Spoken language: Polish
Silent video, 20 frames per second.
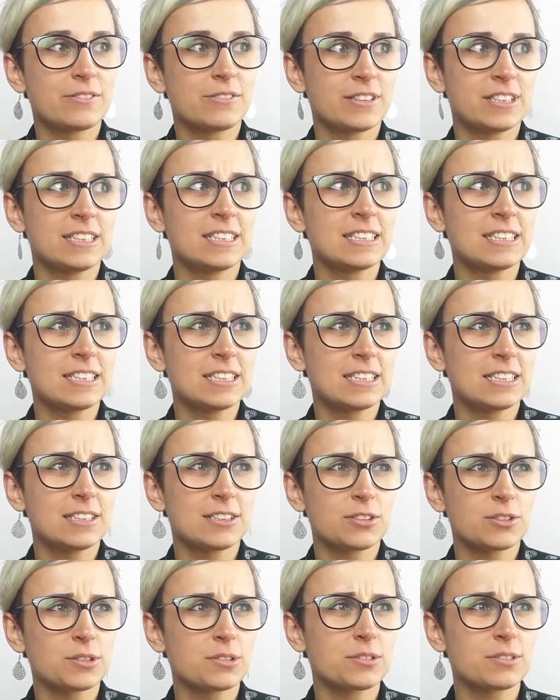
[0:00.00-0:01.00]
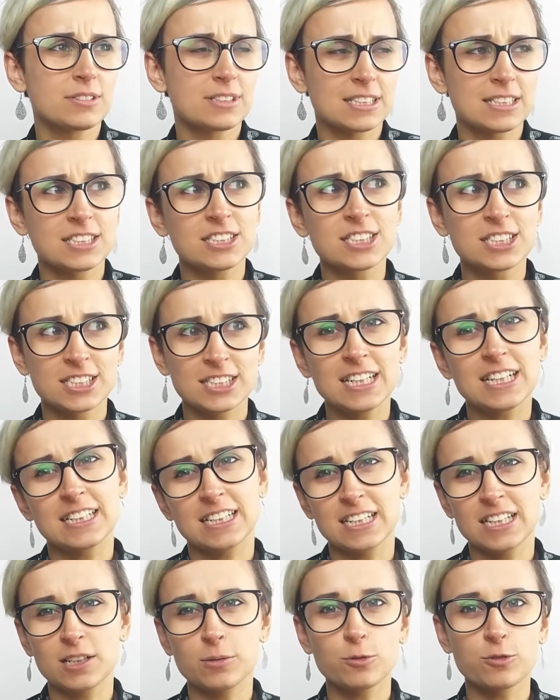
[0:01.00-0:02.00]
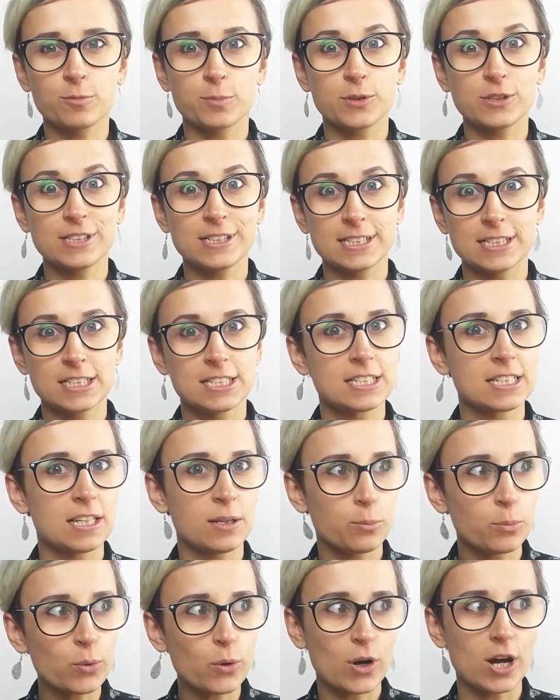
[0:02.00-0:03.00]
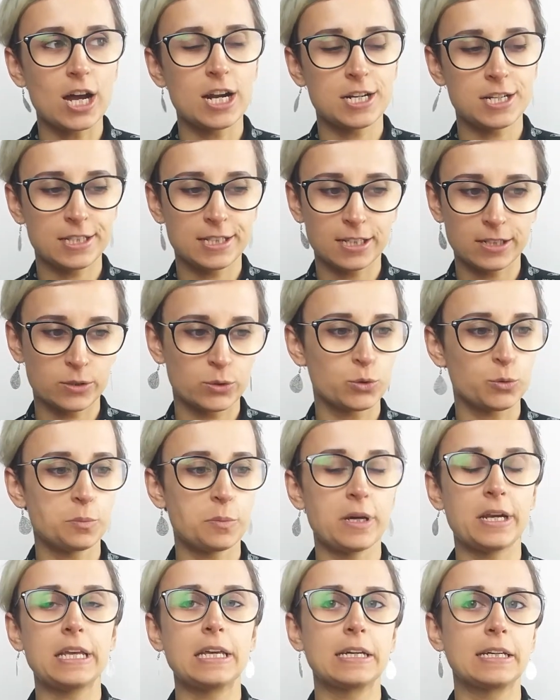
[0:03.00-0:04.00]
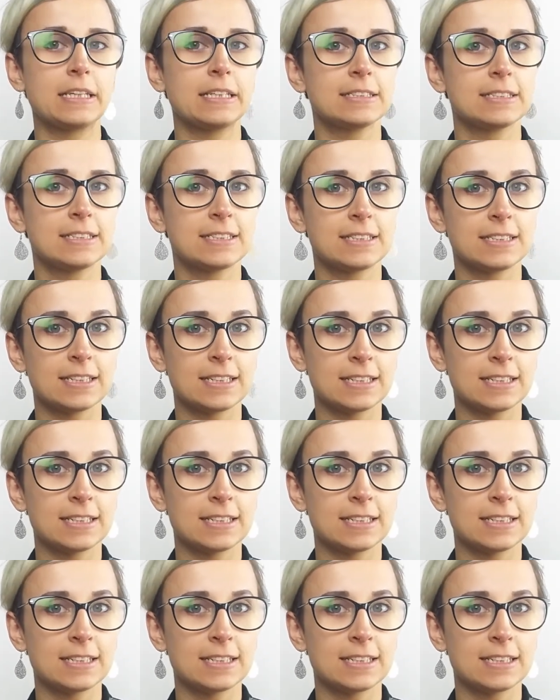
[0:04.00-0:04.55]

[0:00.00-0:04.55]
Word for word: Wtedy, no, te trzy lata temu w Polsce jeszcze nie było aż tak super, jak jest